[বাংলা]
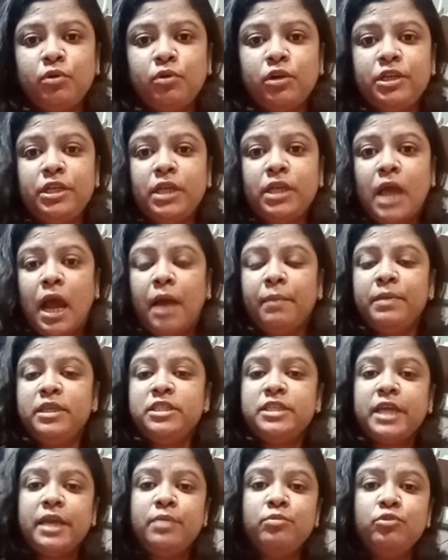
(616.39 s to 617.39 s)
বলিনি আমি
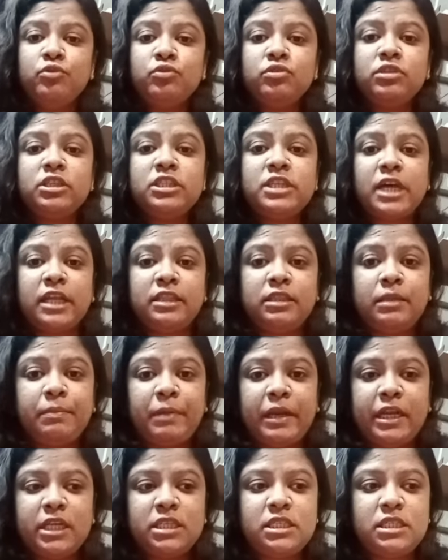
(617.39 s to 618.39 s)
যেই মুহূর্তে জানতে
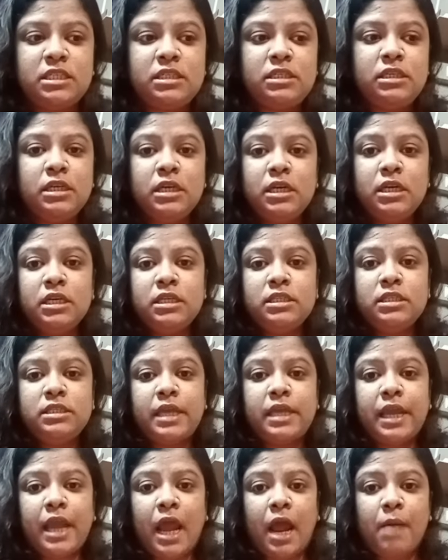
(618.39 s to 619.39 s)
পেরেছি
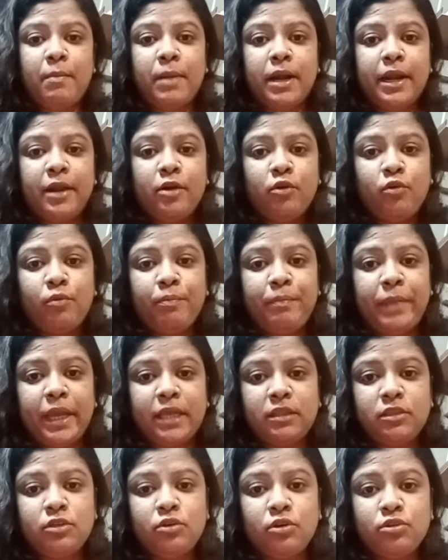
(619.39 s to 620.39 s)
যে আমার এরকম
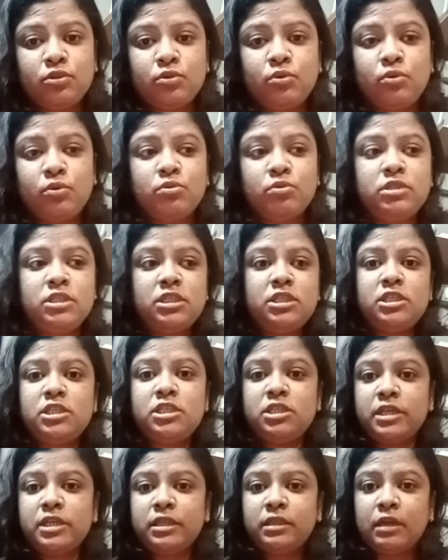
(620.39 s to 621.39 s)
ব্যক্তিগত কোনো জিনিস
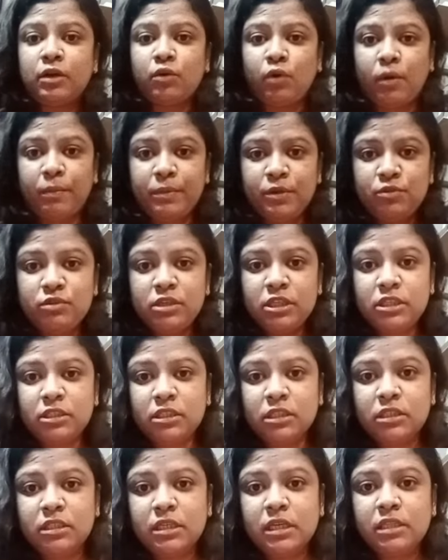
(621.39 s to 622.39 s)
সে তার
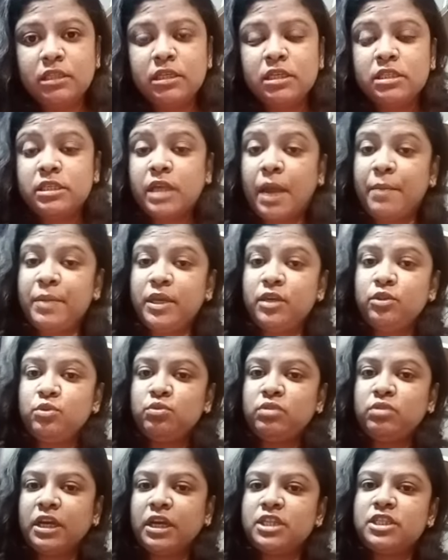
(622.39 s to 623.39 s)
কমিউনিটিতে দিয়ে দিয়েছে আমি কিন্তু
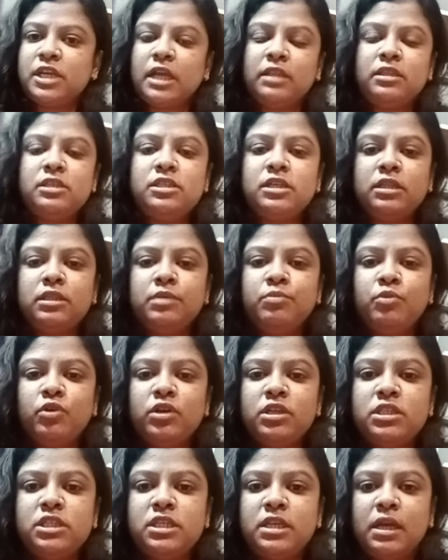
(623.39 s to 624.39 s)
তাকে সাথে সাথে
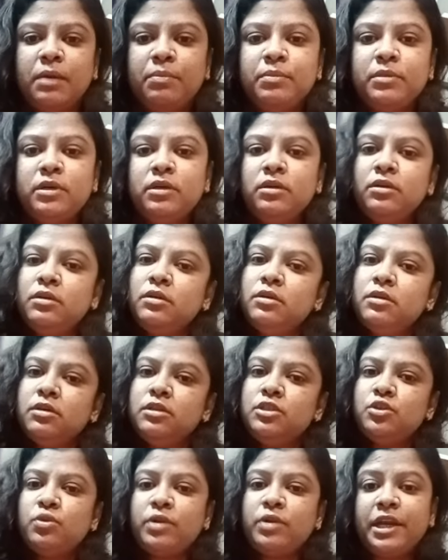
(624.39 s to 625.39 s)
বলেছিলাম
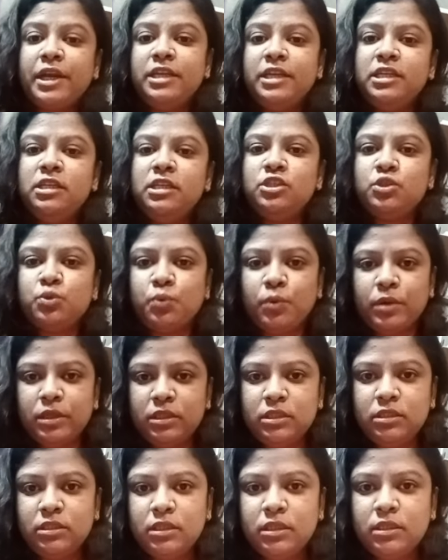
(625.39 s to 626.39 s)
যে ওটাকে ডিলিট করে
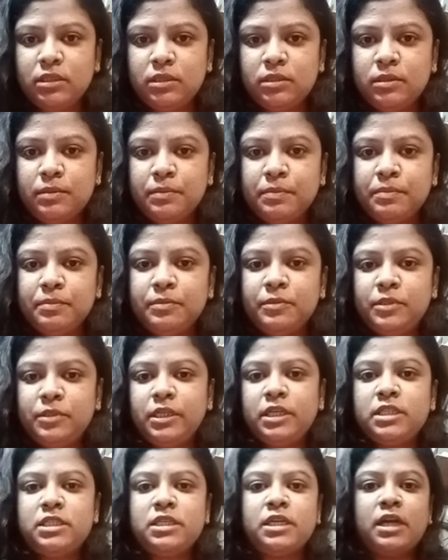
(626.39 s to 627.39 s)
দিতে ঠিক
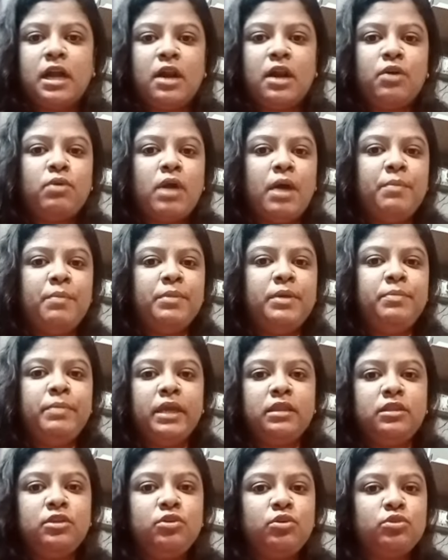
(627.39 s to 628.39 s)
আছে কারণ আমি
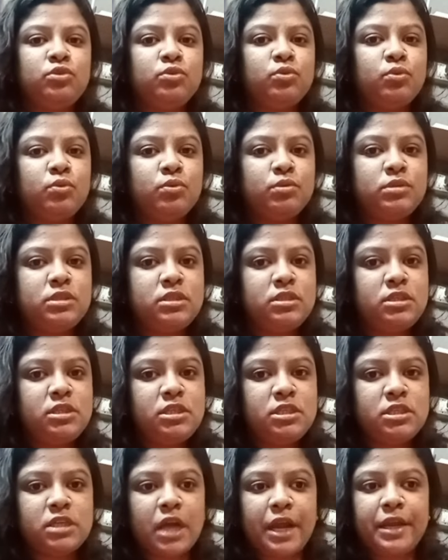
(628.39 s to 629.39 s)
ব্যক্তিগত কোনো জিনিস
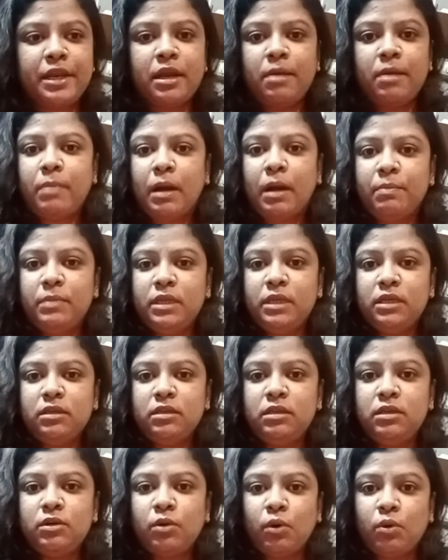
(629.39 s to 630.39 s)
চাই না
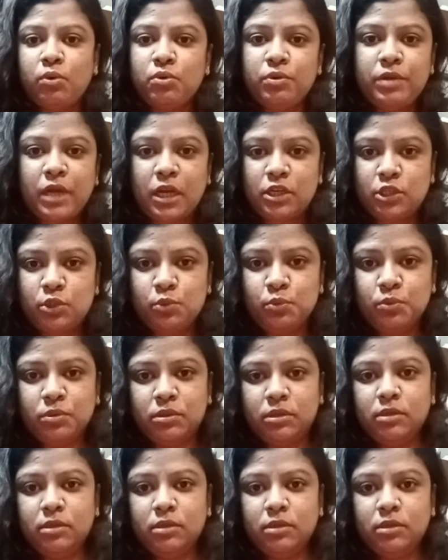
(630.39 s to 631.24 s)
পাবলিকলি কখনোই আসুক